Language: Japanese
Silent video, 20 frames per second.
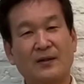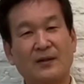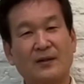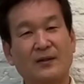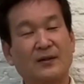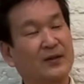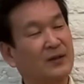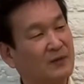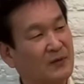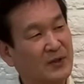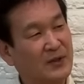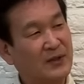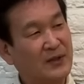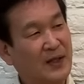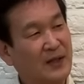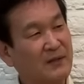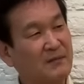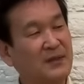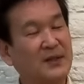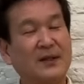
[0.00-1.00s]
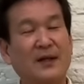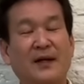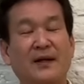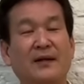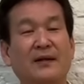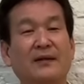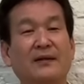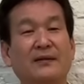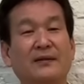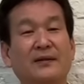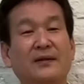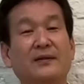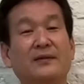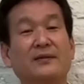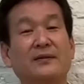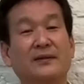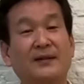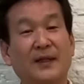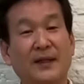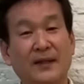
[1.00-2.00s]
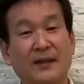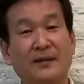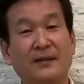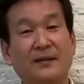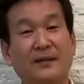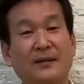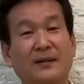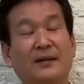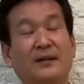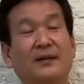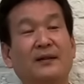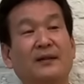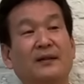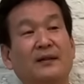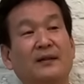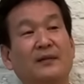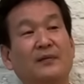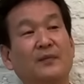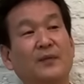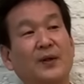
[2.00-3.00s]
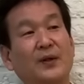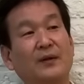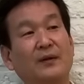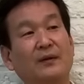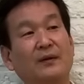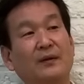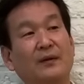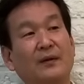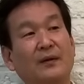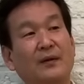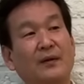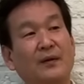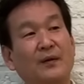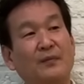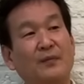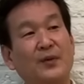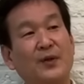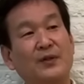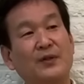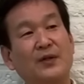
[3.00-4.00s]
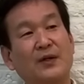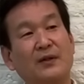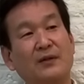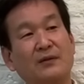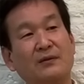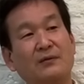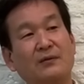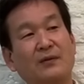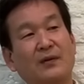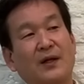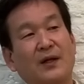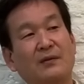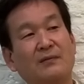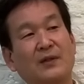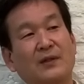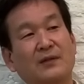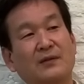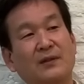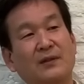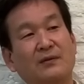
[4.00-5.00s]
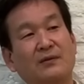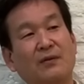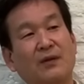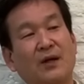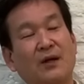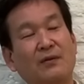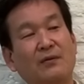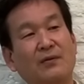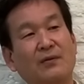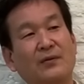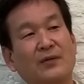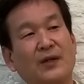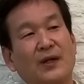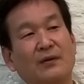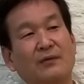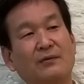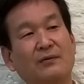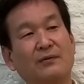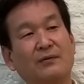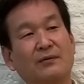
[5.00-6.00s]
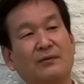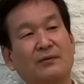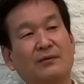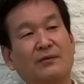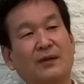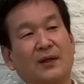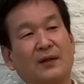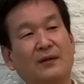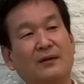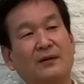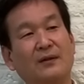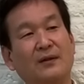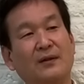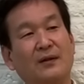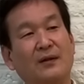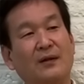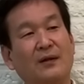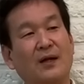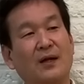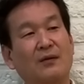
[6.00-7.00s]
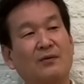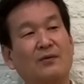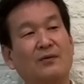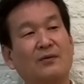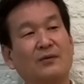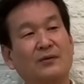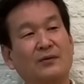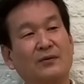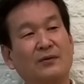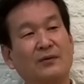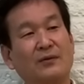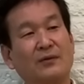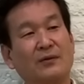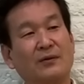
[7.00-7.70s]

どうもしたいみたいですね。えー、やっぱりメジャーリーグの開幕戦を韓国でやるということは韓国にとって